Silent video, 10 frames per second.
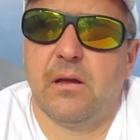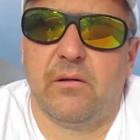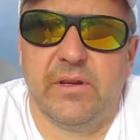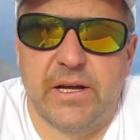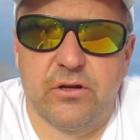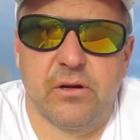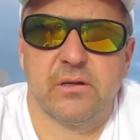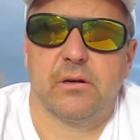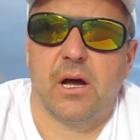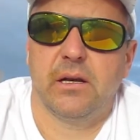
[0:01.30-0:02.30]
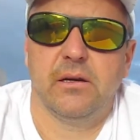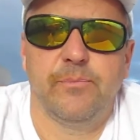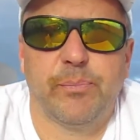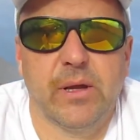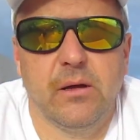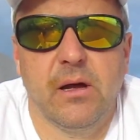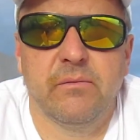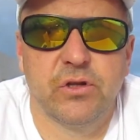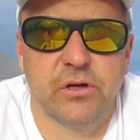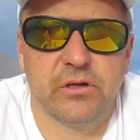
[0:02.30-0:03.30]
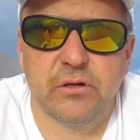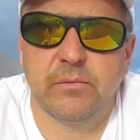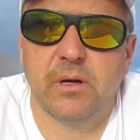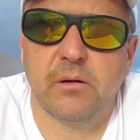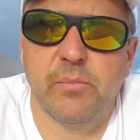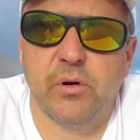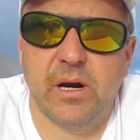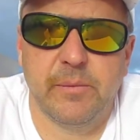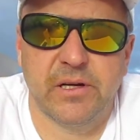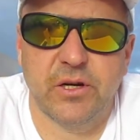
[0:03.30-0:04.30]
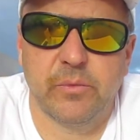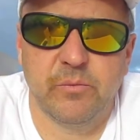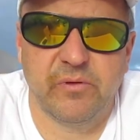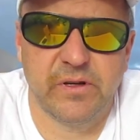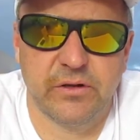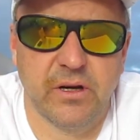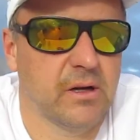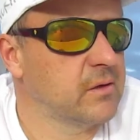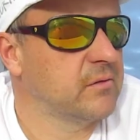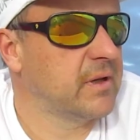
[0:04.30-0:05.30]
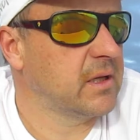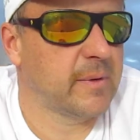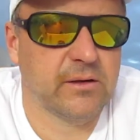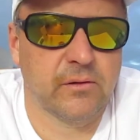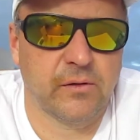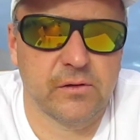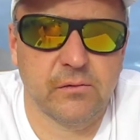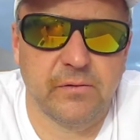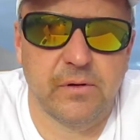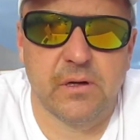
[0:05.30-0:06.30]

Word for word: Witajcie drodzy kochani. Ja w dzisiejszym programie chciałbym powiedzieć kilka słów na temat owoców.